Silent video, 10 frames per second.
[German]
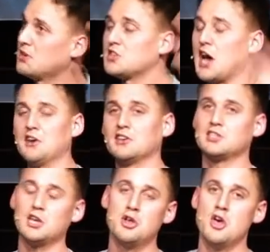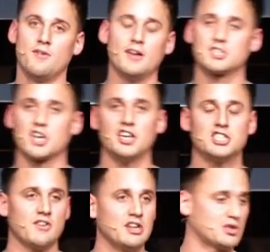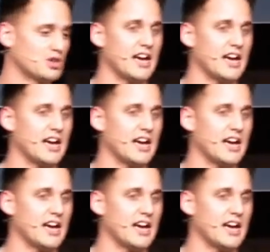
man das ja anders hin. Vielleicht reicht ja, wenn ich durchs